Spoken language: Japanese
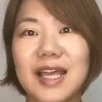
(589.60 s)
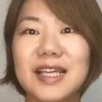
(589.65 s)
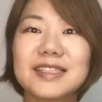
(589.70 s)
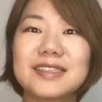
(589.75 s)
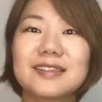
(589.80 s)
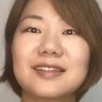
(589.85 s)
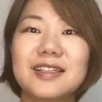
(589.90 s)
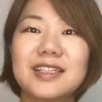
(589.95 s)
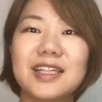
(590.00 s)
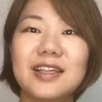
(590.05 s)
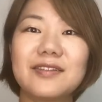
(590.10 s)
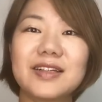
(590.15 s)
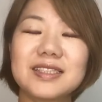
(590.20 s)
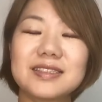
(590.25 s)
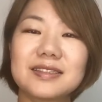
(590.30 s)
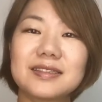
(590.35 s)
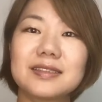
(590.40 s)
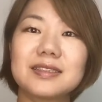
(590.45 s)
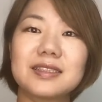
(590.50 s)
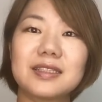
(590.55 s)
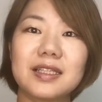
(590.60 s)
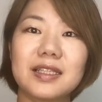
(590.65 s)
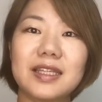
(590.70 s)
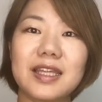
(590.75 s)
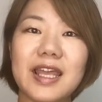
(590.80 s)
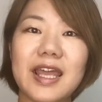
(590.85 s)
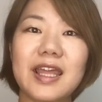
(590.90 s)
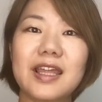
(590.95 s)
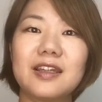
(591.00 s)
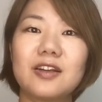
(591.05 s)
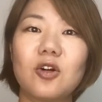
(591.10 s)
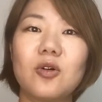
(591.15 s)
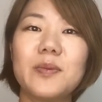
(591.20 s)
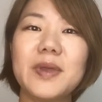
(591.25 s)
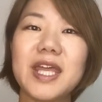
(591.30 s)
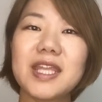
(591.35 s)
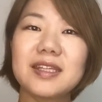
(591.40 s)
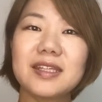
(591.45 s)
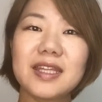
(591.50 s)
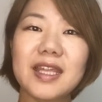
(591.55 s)
はい、それでは続いて路
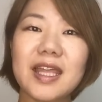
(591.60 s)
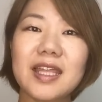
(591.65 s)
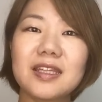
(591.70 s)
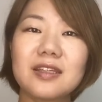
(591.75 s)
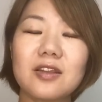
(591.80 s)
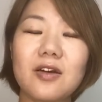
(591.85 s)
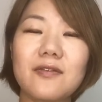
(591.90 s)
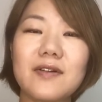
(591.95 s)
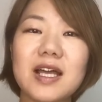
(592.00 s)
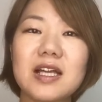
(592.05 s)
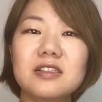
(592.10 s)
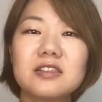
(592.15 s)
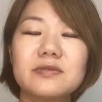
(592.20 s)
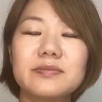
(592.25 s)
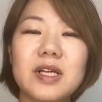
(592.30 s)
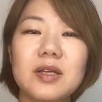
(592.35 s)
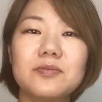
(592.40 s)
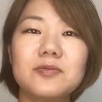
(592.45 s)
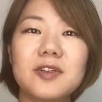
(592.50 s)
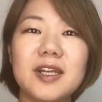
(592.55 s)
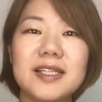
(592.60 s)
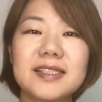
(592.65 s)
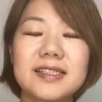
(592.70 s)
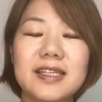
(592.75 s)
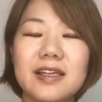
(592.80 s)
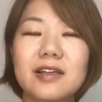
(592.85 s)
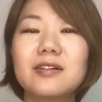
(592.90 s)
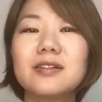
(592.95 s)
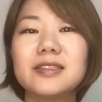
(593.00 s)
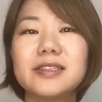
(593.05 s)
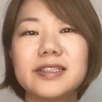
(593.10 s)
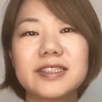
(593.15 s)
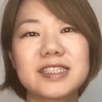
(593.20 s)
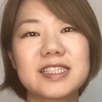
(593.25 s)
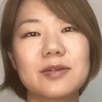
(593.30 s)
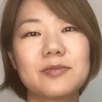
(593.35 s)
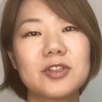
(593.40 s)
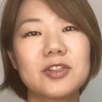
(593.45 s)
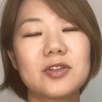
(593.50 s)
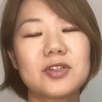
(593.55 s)
面店のワークマンプラスで購入し
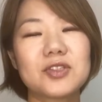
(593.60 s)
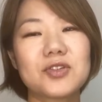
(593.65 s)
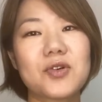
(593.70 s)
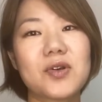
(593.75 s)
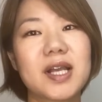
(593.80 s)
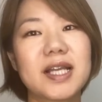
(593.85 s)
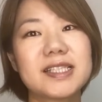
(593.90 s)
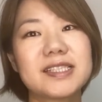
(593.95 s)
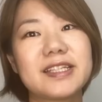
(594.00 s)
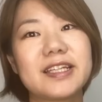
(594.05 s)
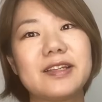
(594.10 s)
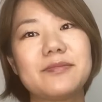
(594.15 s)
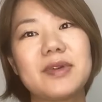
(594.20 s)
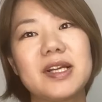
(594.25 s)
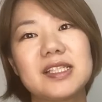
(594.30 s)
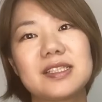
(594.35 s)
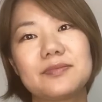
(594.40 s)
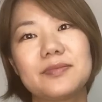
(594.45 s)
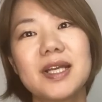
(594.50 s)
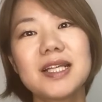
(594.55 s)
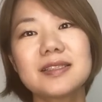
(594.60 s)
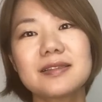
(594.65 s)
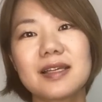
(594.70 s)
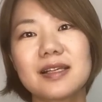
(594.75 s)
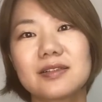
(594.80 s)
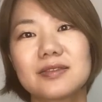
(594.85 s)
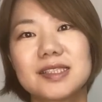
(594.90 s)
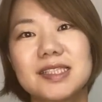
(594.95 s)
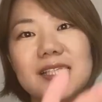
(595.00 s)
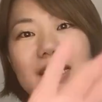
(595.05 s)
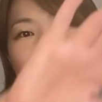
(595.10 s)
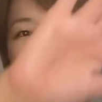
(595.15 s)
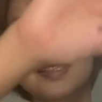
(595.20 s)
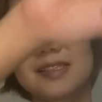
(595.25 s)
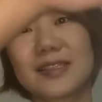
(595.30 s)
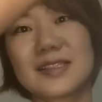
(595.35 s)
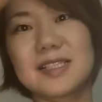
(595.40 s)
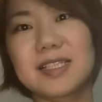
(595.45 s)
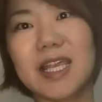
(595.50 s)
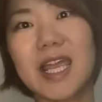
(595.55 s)
たものを紹介していきます。まずはこちら、
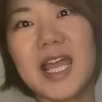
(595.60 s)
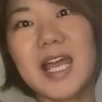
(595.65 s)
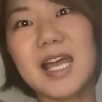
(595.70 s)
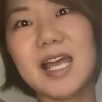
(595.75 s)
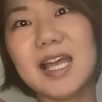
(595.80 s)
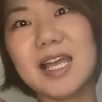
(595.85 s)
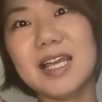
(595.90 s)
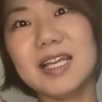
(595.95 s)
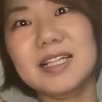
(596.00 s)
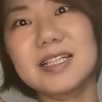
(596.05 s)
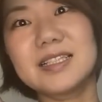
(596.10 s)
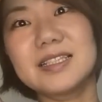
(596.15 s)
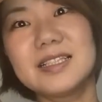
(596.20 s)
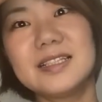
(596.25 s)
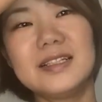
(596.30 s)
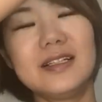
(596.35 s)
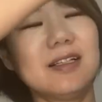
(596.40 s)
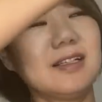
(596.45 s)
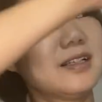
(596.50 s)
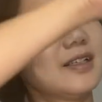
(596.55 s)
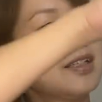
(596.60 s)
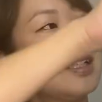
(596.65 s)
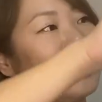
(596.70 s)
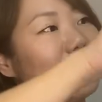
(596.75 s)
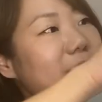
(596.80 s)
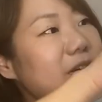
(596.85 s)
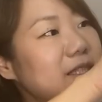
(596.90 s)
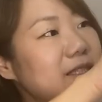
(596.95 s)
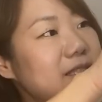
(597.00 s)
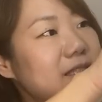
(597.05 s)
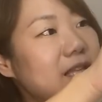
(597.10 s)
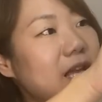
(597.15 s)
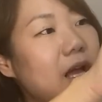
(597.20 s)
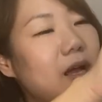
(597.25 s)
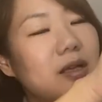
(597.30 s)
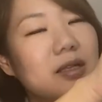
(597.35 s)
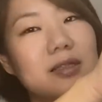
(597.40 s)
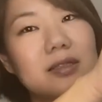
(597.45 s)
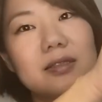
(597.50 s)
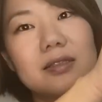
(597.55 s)
じゃじゃーん、来まし
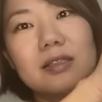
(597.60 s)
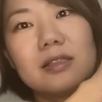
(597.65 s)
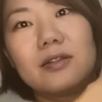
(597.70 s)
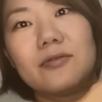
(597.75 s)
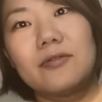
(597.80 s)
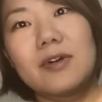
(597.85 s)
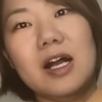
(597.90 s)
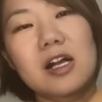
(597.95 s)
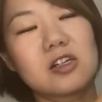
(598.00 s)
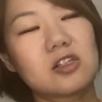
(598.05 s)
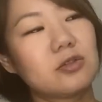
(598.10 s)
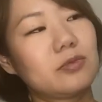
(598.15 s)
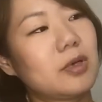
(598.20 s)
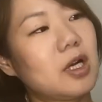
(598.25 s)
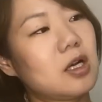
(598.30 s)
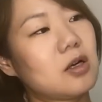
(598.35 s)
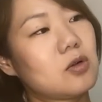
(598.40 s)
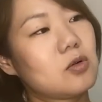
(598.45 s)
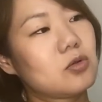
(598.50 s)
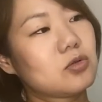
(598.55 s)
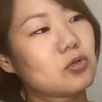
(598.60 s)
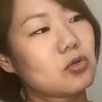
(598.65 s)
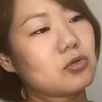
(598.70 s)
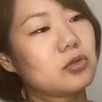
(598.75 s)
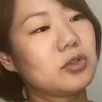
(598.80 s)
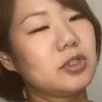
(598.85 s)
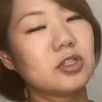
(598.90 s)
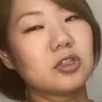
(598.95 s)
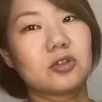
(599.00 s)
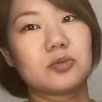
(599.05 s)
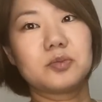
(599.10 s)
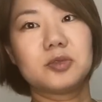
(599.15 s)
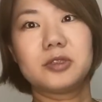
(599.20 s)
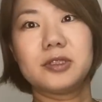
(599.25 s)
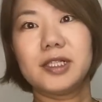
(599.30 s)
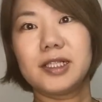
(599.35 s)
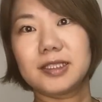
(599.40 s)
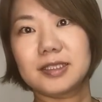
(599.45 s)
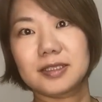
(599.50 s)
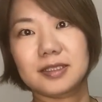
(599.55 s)
た、ワークマンお得意の
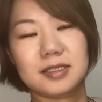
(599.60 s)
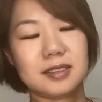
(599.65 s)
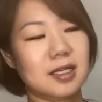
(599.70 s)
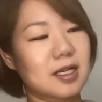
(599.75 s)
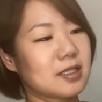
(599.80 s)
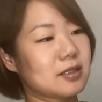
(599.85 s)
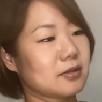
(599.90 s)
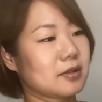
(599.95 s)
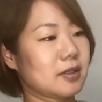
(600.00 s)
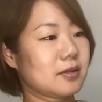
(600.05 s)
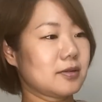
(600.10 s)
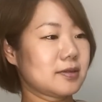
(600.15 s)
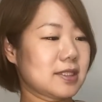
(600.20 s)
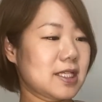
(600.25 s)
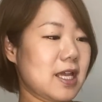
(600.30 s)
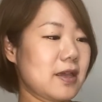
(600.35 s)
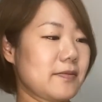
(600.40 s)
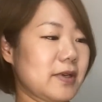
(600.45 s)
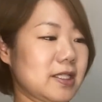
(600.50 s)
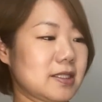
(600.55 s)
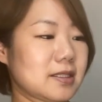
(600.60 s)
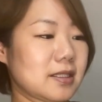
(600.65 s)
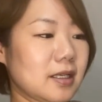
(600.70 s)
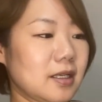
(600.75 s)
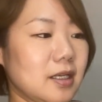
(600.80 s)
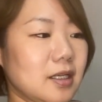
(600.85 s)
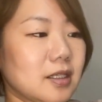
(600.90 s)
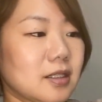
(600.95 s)
プリーツスカートでございます。